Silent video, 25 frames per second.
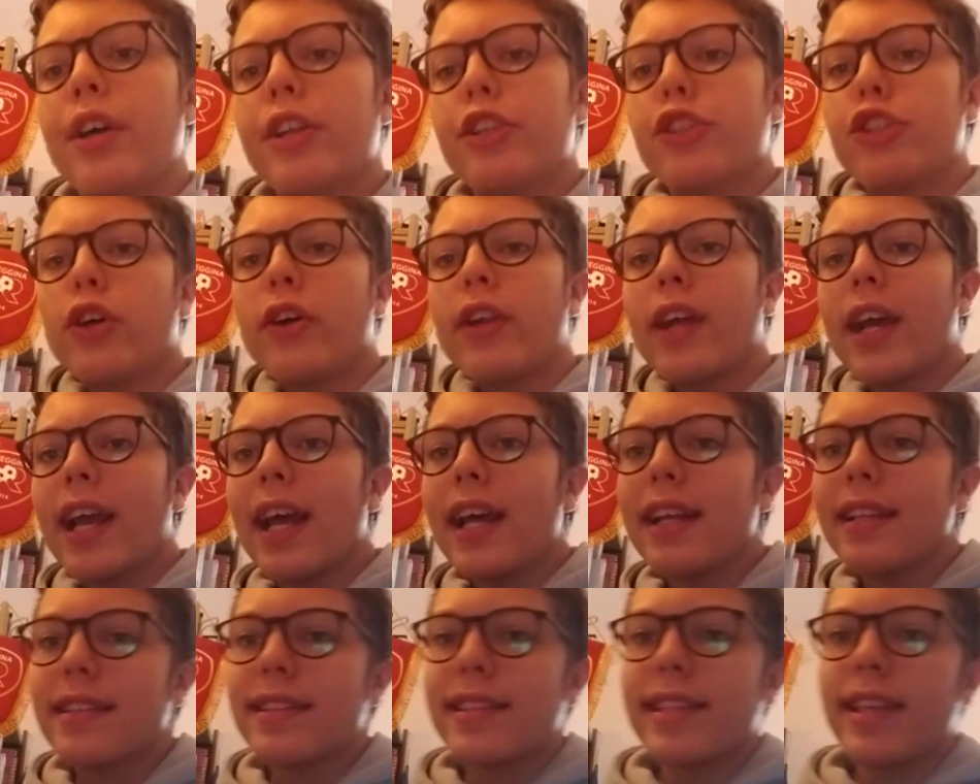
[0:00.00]
Ciao
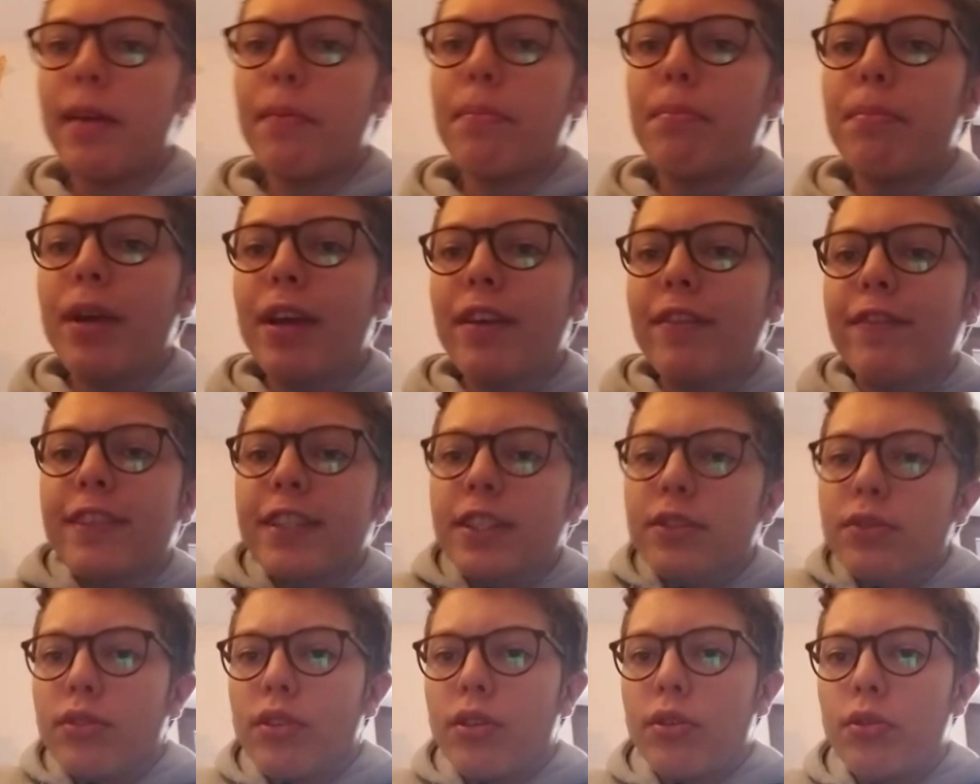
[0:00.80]
ragazzi e
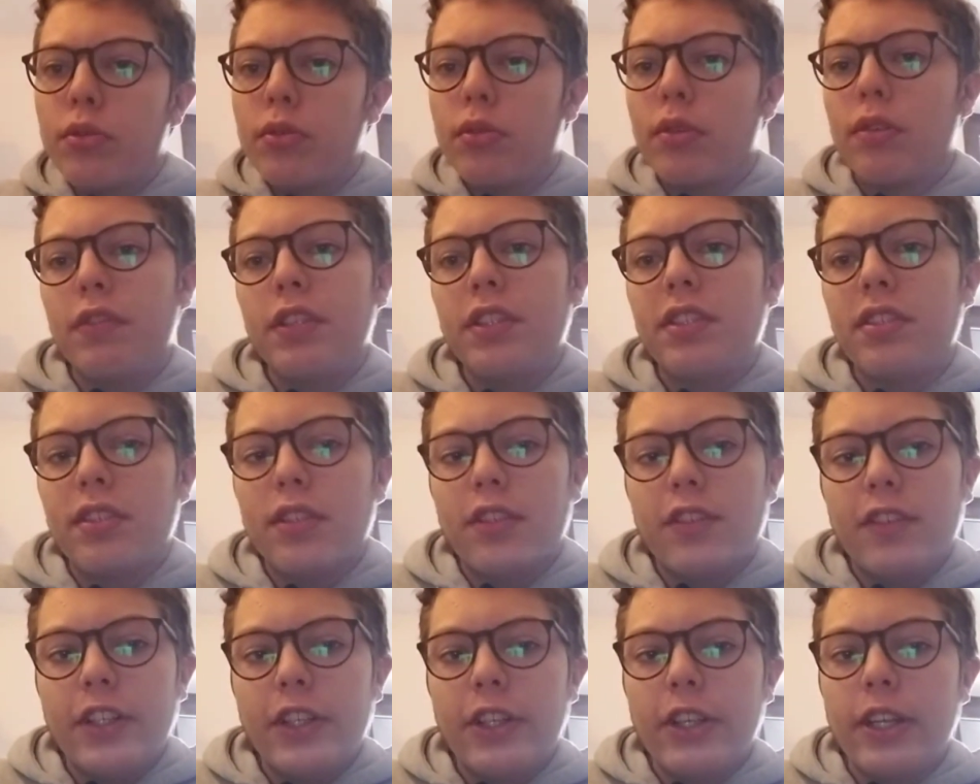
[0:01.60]
benvenuti in un
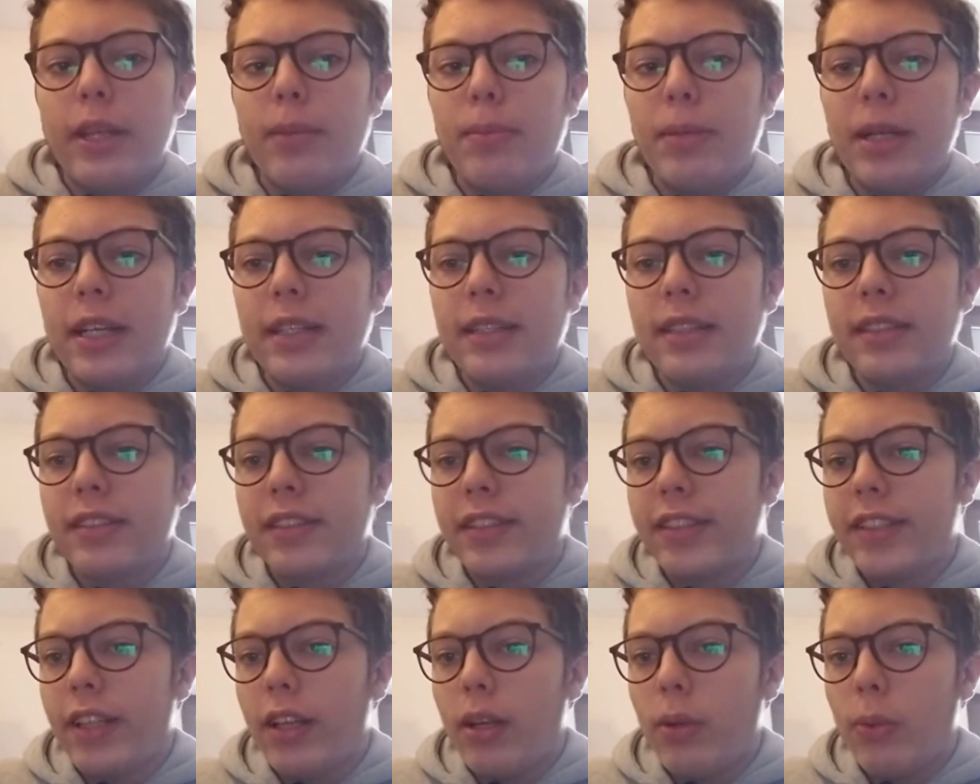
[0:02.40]
nuovissimo video dei
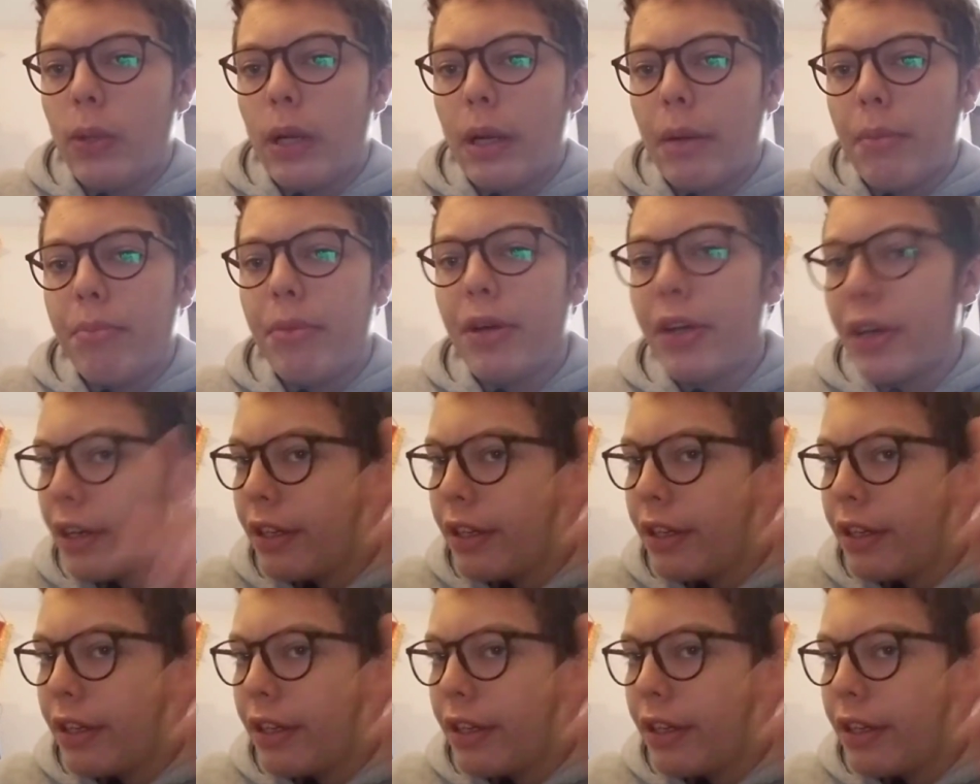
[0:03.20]
Milanisti del Web.